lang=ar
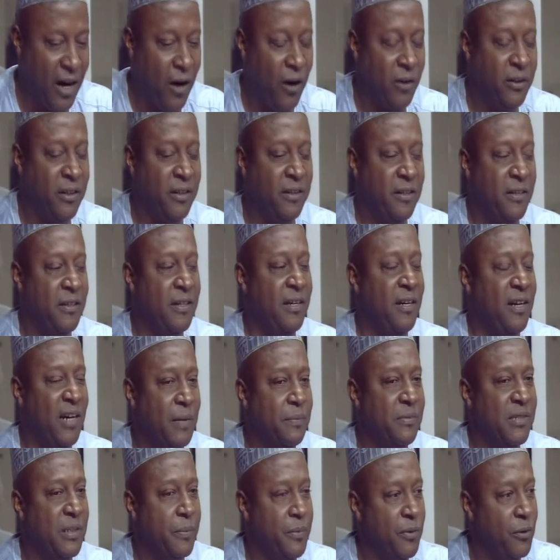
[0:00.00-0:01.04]
تطعيم أنا
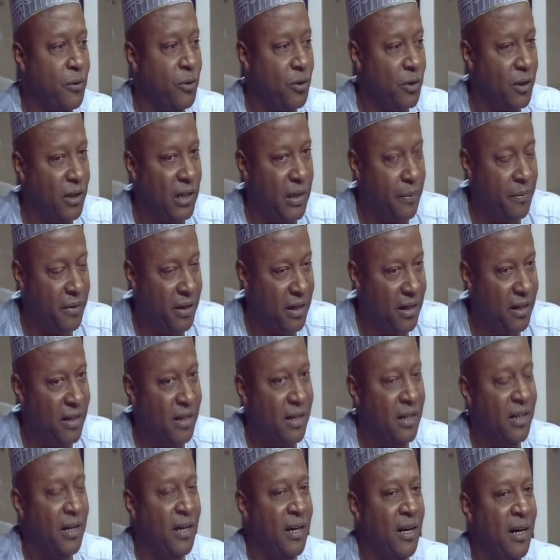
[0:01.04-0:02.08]
5 ميكروغرام ده
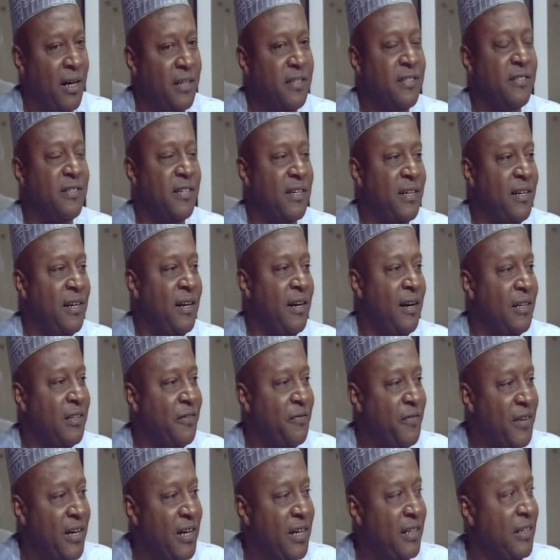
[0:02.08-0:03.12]
حصل
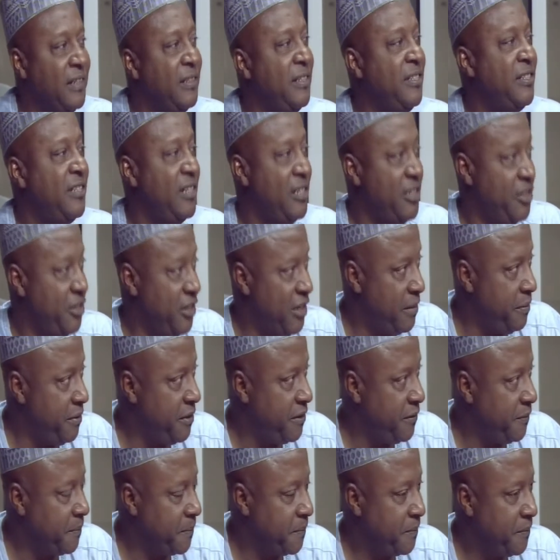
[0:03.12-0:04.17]
للأطفال عن 9 شهر
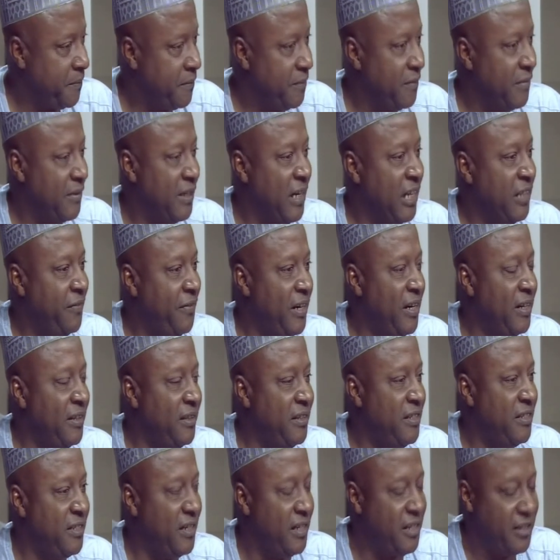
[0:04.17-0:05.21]
أطفال عن
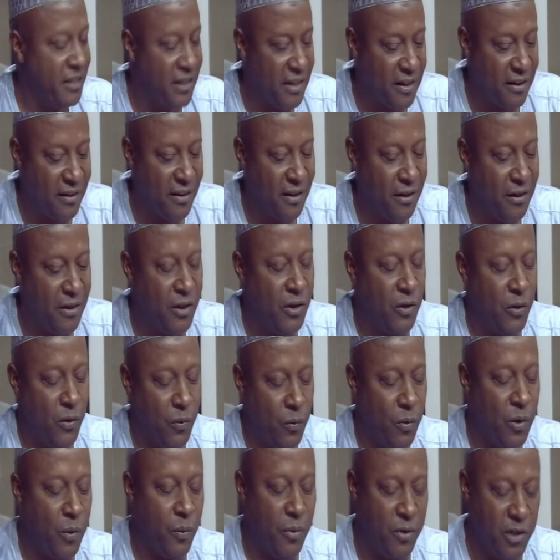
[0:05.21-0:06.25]
9 شهر ده
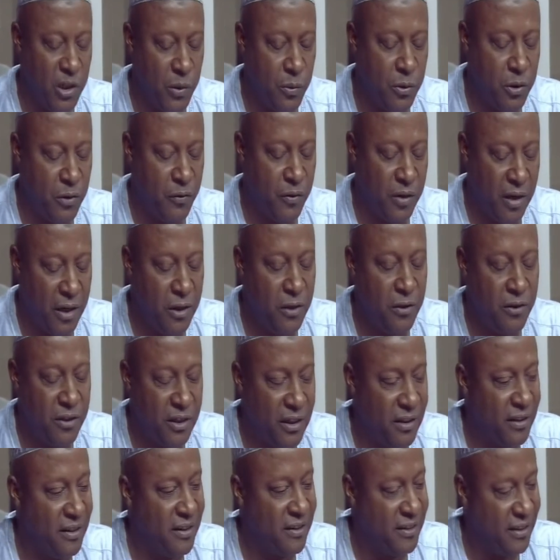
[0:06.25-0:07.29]
لما يمشوا في أي
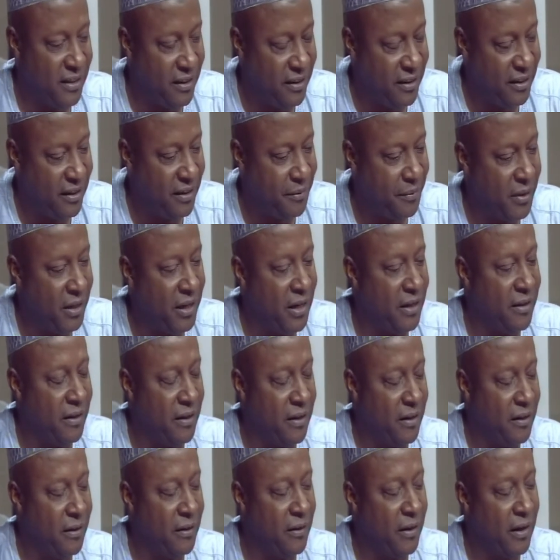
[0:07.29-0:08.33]
سنتر سنتي
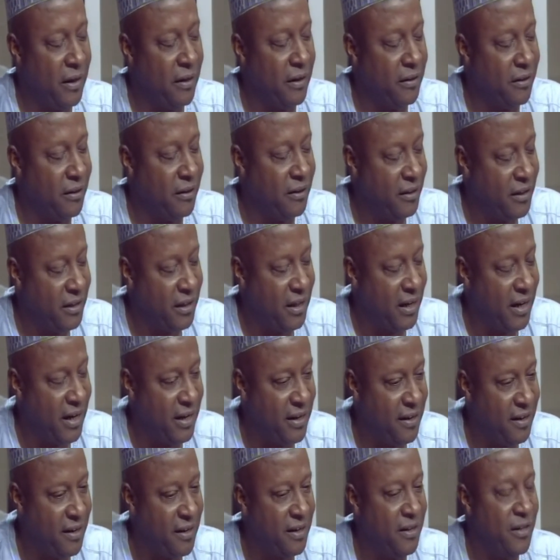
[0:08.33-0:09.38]
وكان أنا تطعيم
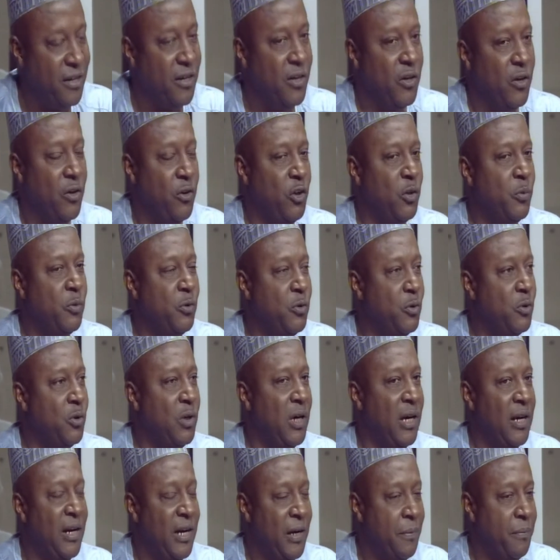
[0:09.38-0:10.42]
قاعد ده
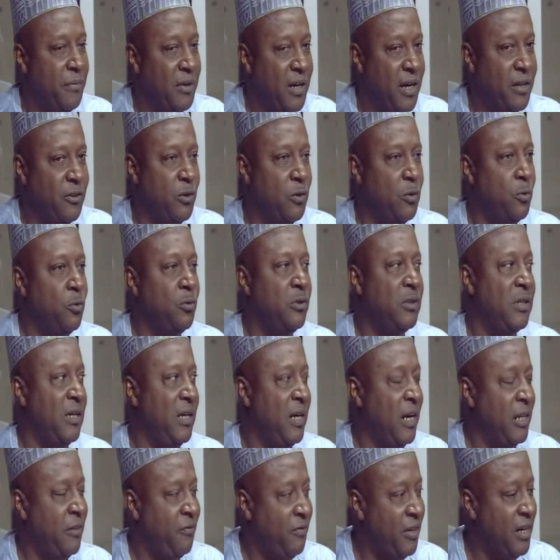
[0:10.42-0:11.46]
يمشوا الأمهات يدوا
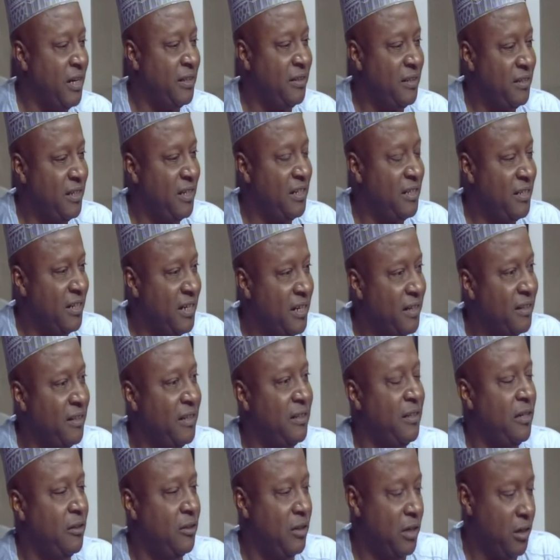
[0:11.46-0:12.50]
أطفال عن 9 شهر ده
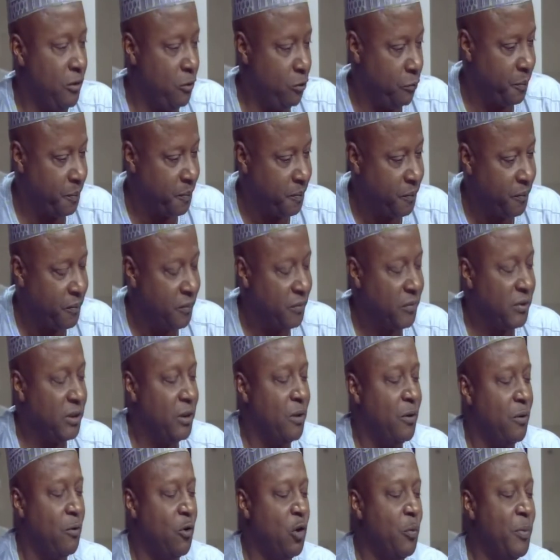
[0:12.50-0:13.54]
يتعنوا
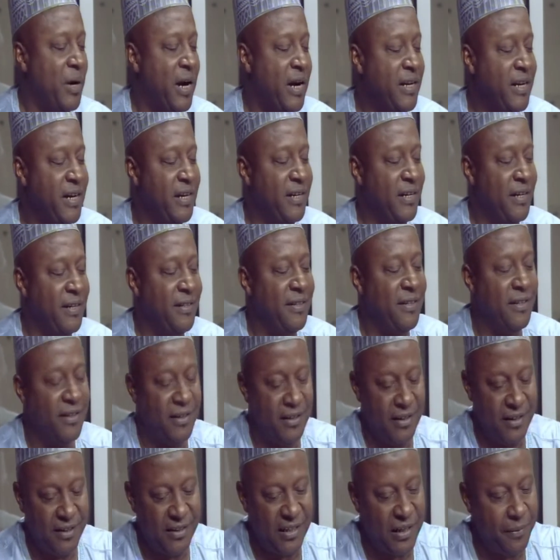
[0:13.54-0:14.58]
وبعدين عندنا
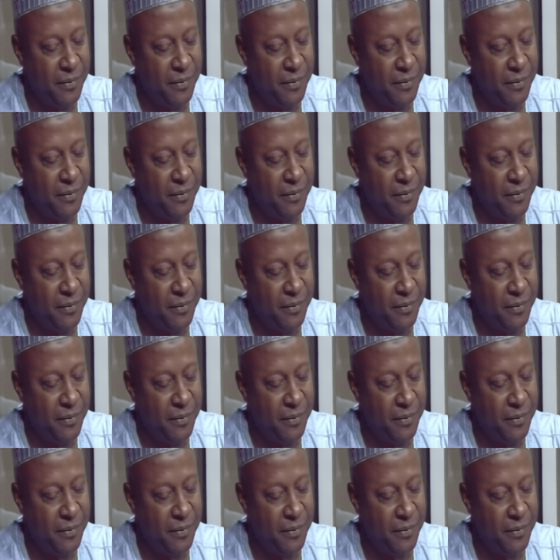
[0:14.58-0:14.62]
نظام